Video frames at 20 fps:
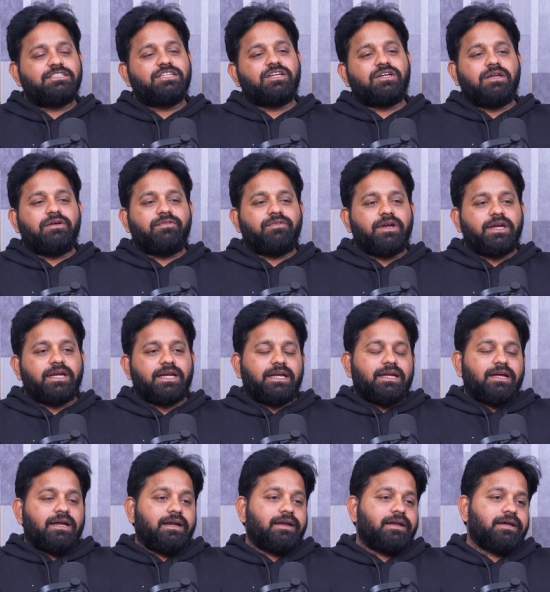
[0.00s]
షూర్ డెఫినెట్లీ
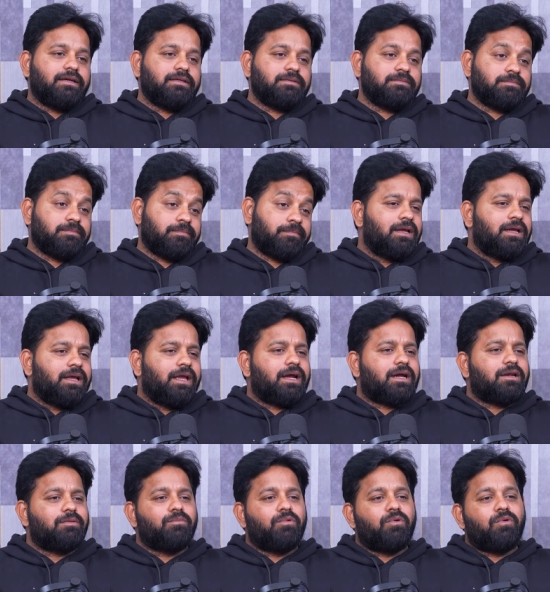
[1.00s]
అంటే
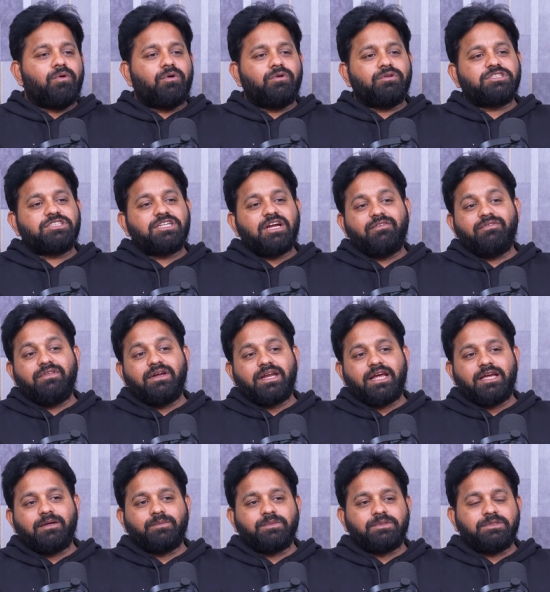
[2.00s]
ఇక్కడ మోస్ట్ ఆఫ్ ద
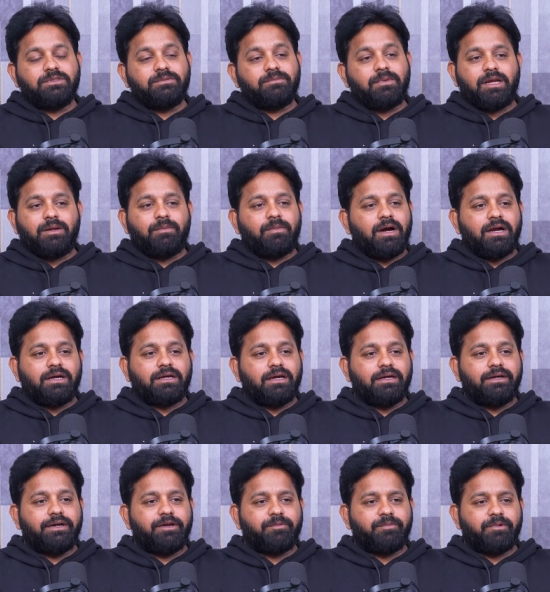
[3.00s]
టైమ్ మనం
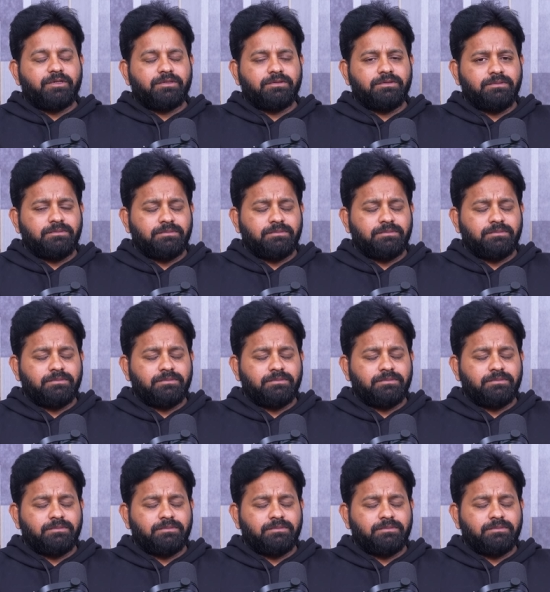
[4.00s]
మాట్లాడేటప్పుడు